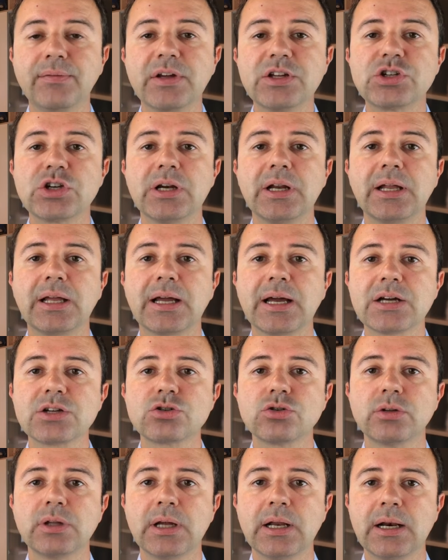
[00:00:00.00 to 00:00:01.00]
Invece nel
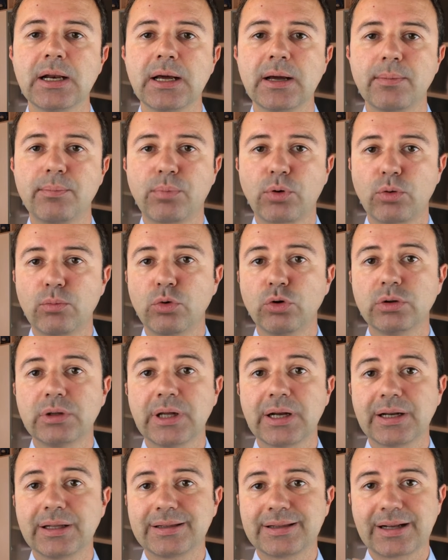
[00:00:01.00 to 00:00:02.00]
caso del
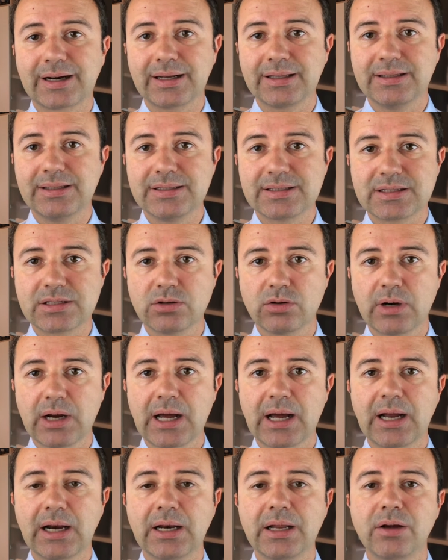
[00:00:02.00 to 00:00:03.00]
promoter
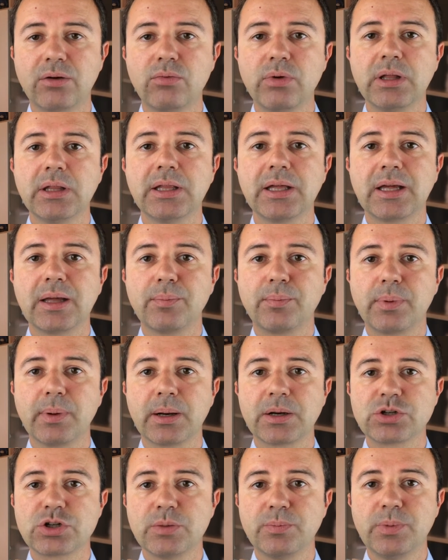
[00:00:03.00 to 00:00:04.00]
tradizionale, quindi che
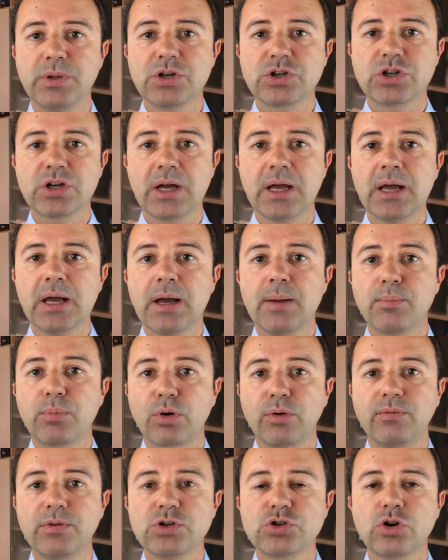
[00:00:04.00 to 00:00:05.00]
percepisce
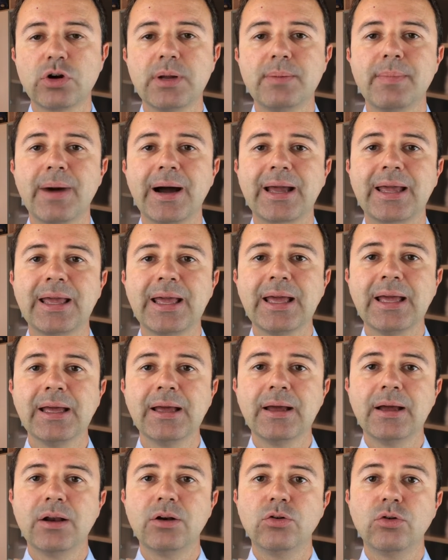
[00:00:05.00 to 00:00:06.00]
provvigioni ma
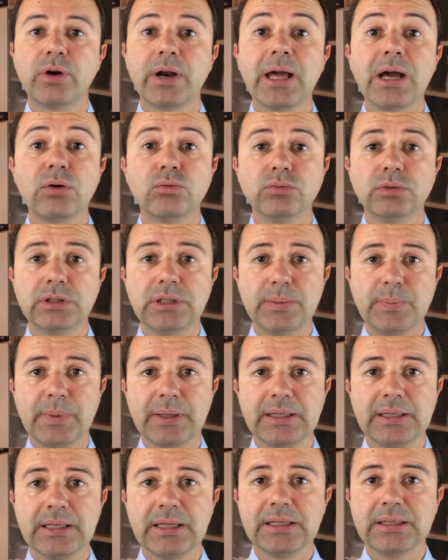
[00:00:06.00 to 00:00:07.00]
che non è un
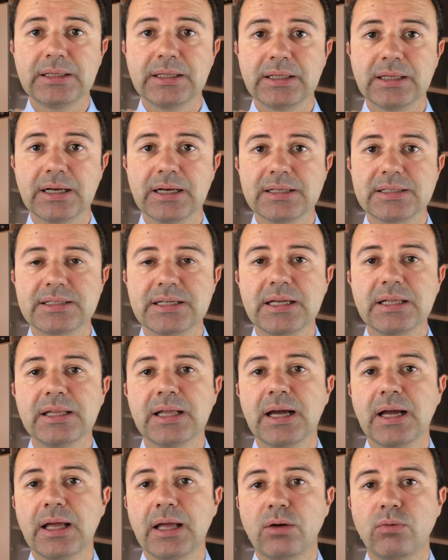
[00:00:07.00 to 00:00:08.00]
dipendente
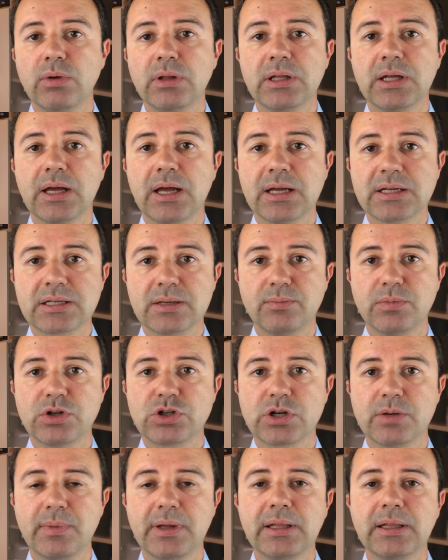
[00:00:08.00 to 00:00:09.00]
dell'azienda e quindi è
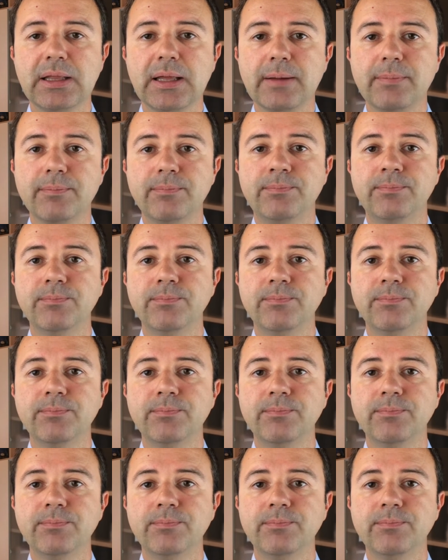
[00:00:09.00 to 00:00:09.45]
semplicemente